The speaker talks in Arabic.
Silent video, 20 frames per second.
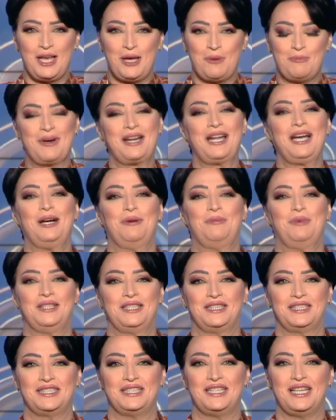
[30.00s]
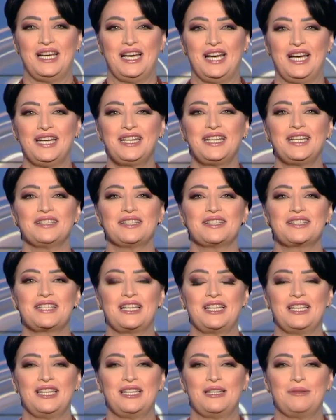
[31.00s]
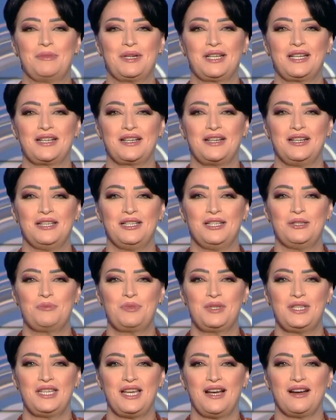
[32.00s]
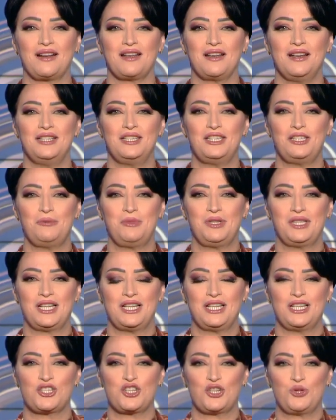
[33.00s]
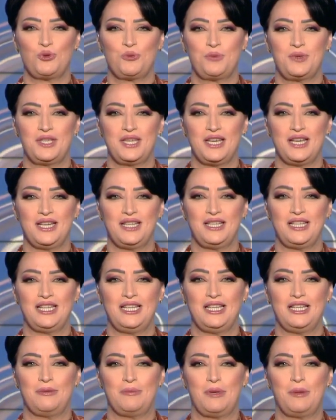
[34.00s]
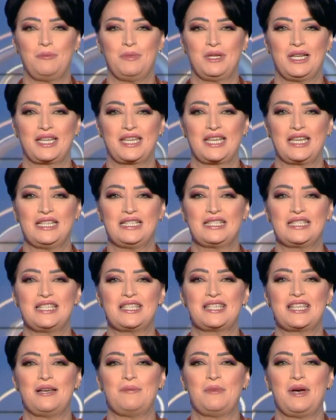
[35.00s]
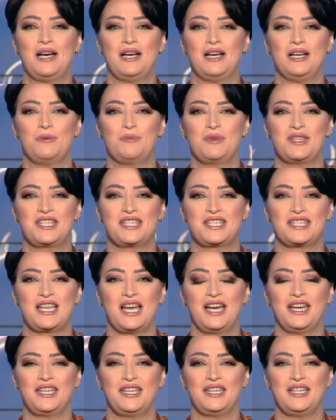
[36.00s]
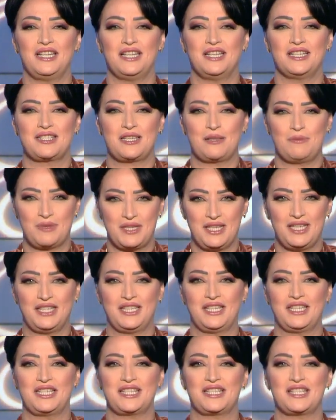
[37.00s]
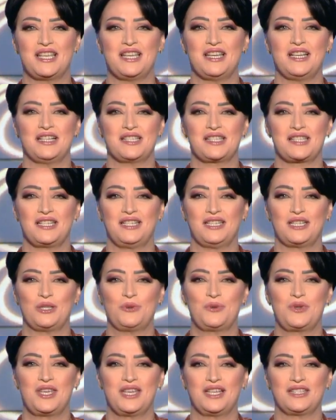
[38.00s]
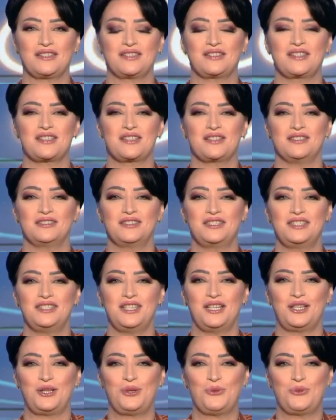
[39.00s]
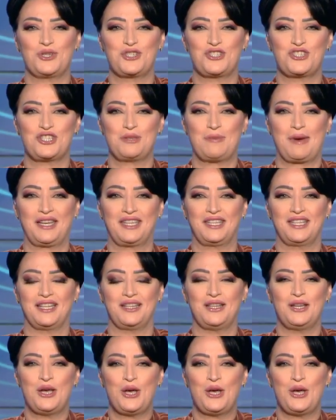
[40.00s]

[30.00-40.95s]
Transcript: مرحبا أكدت المرأة بأقاليمنا الجنوبية للمملكة التزامها بالسعي إلى تمكين النساء الصحراويات اقتصاديا واجتماعيا